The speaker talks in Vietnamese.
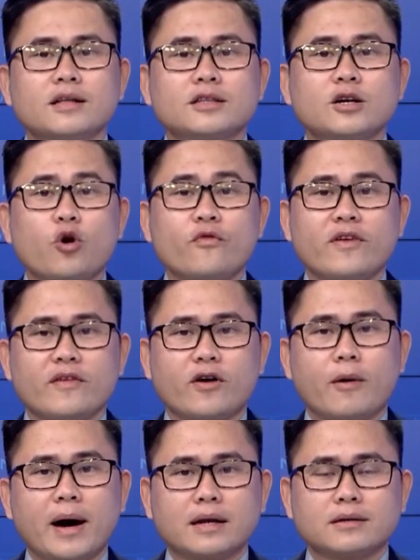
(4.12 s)
Thưa quý vị và
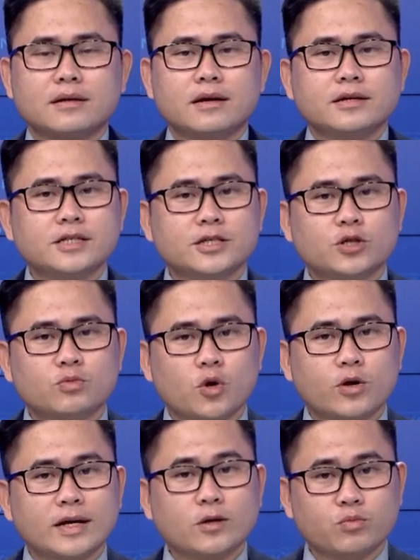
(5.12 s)
các bạn, như chúng
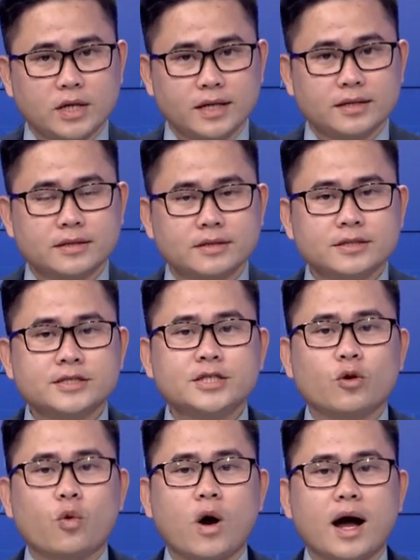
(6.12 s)
tôi đã thông tin,
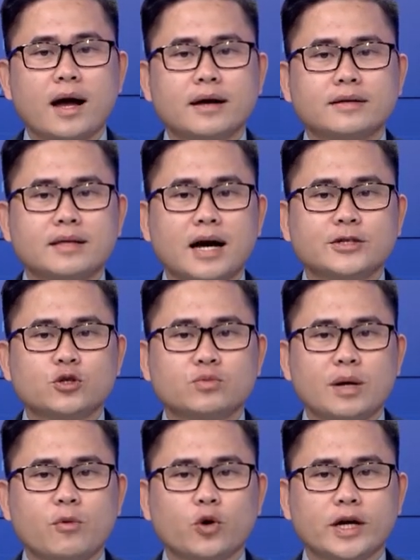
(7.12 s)
chiều qua tại Trung
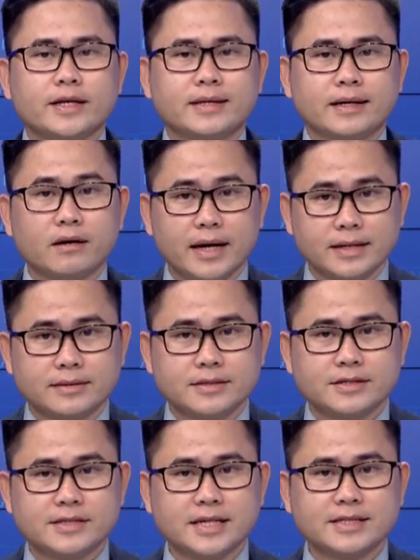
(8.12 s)
tâm Hội nghị tỉnh Hưng Yên
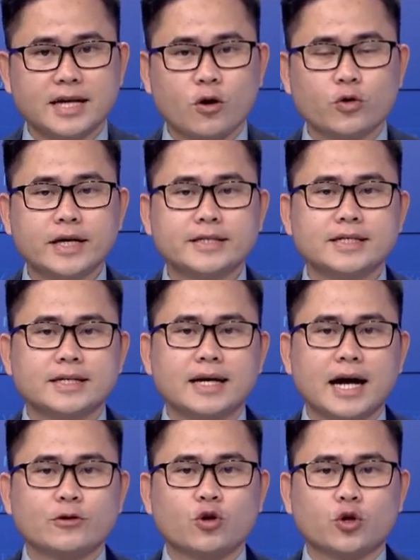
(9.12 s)
diễn ra hội nghị triển
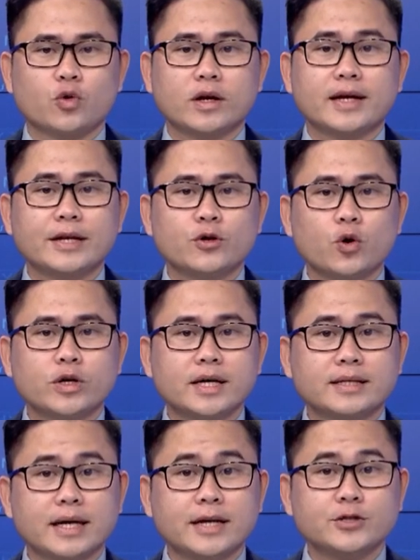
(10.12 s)
khai thỏa thuận kết nối kinh
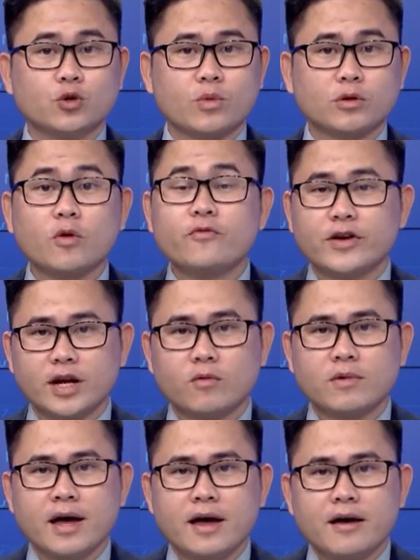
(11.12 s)
tế trục cao tốc phía Đông
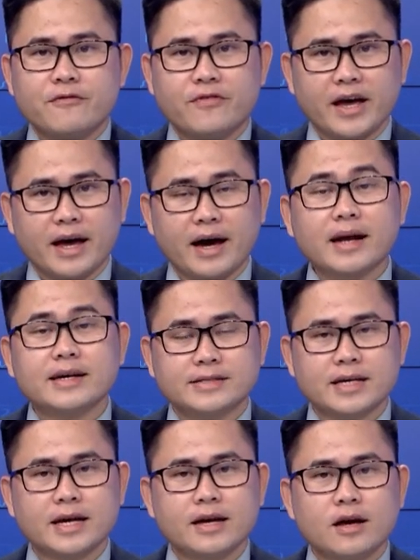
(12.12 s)

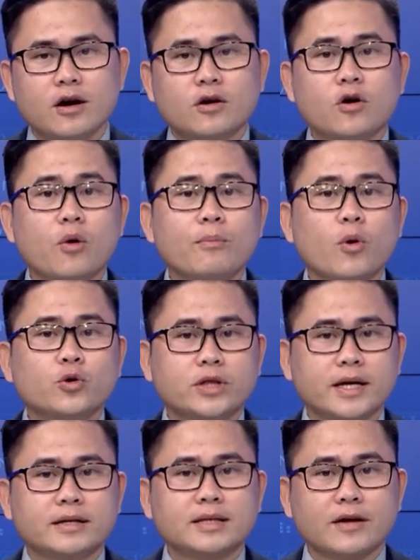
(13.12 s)
VEHEC gồm 4
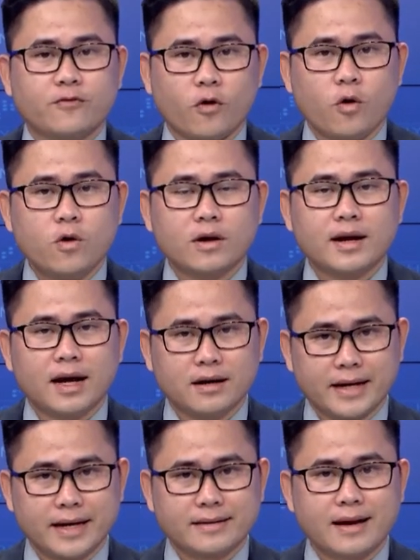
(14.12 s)
tỉnh, thành phố là
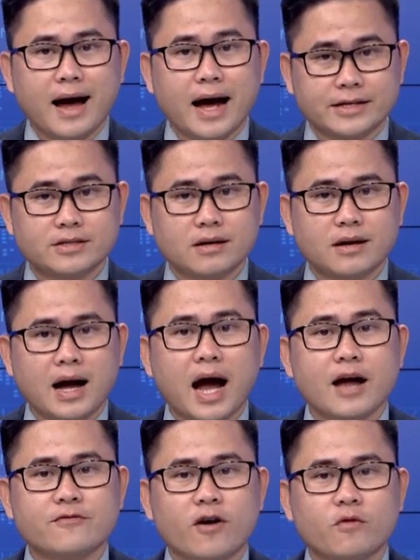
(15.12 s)
Hưng Yên, Hải Dương,
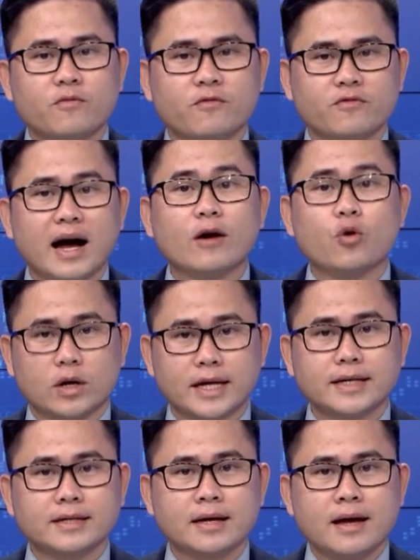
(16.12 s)
Hải Phòng và Quảng
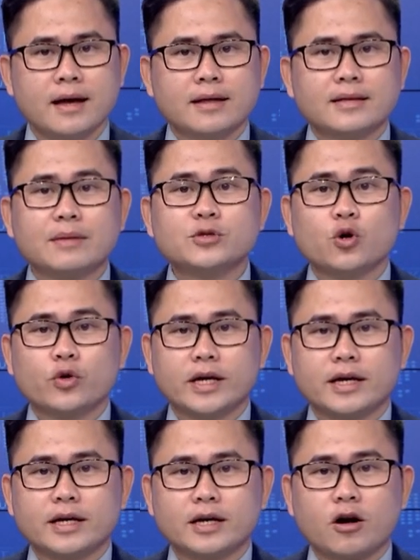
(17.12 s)
Ninh. Tham dự hội
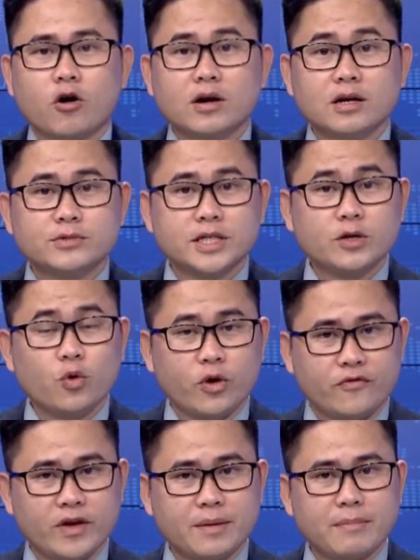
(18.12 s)
nghị có các đồng chí Ủy
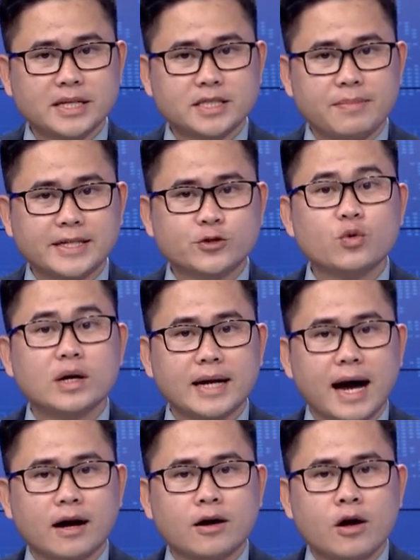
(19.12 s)
viên Ban chấp hành Trung ương
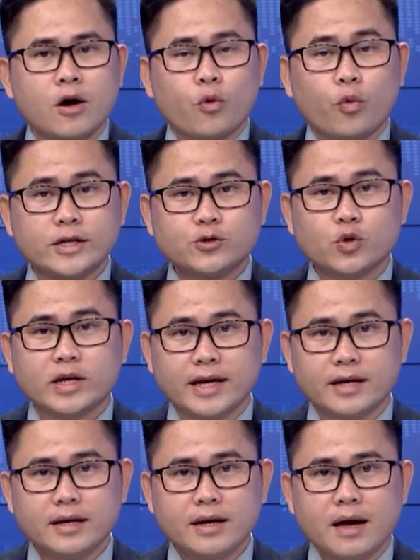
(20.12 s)
Đảng Nguyễn Xuân
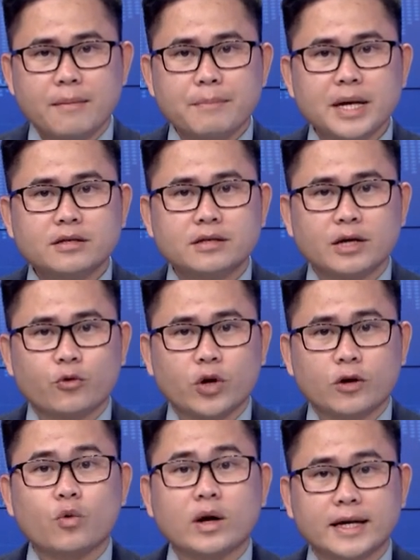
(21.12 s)
Ký, Bí thư tỉnh ủy
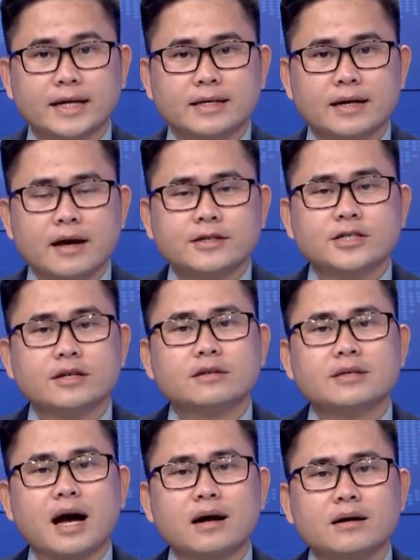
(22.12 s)
Quảng Ninh, Trần Đức
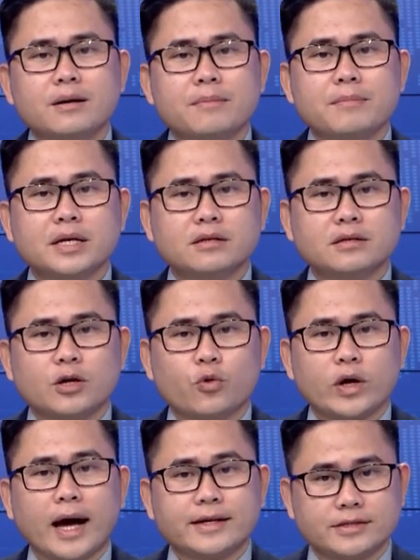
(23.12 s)
Thắng, Bí thư tỉnh
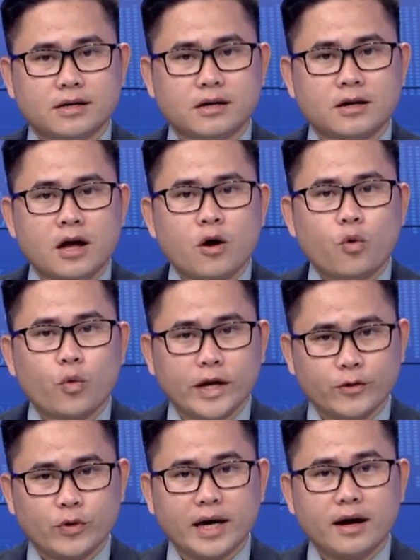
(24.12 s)
ủy Hải Dương, Nguyễn
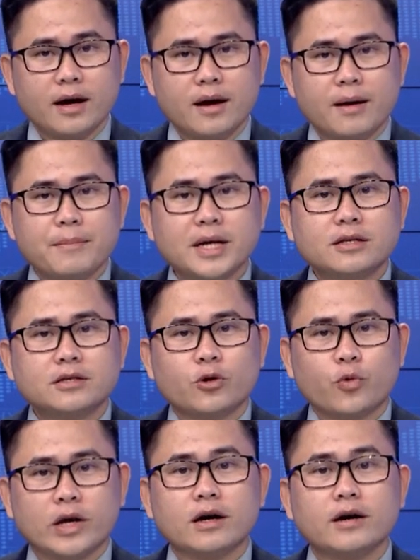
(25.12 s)
Hữu Nghĩa, Bí thư tỉnh
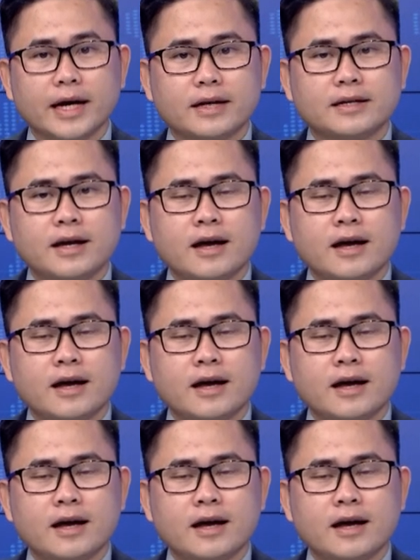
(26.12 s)
ủy Hưng Yên.